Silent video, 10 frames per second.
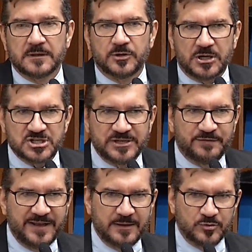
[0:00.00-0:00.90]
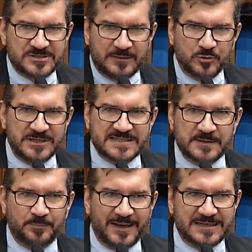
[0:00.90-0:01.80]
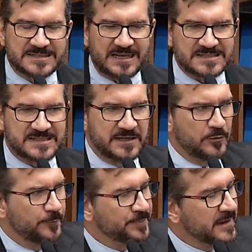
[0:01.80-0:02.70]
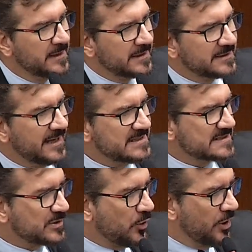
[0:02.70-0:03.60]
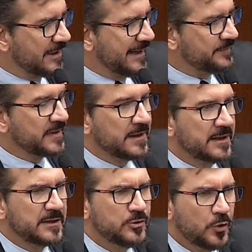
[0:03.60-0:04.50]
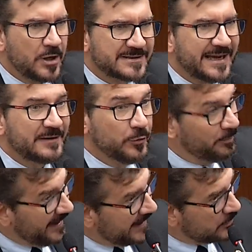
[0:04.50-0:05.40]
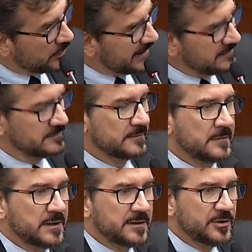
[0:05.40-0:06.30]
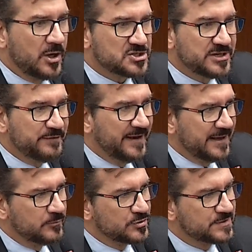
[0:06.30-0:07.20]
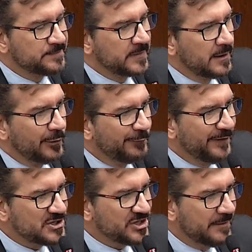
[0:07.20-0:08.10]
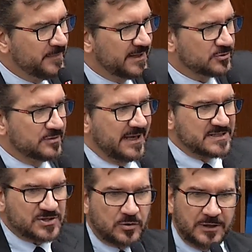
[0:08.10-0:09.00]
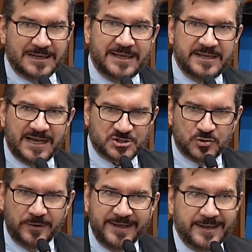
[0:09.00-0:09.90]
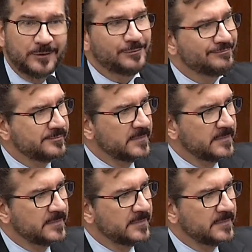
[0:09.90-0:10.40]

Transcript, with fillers: Nós tivemos a municipalização da escola no Otávio Pécora, nós tivemos o fechamento da escola Riachuelo,